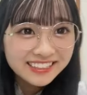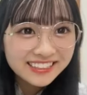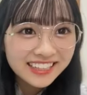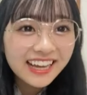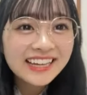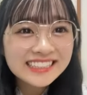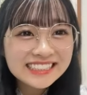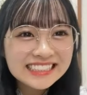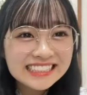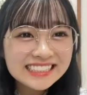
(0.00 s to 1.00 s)
痛い
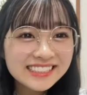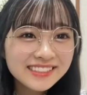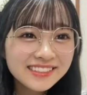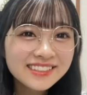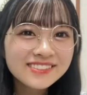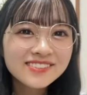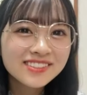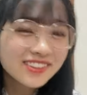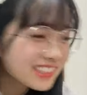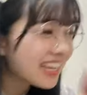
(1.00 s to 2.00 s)
も
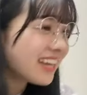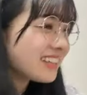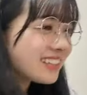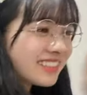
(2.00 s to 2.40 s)
う取りたい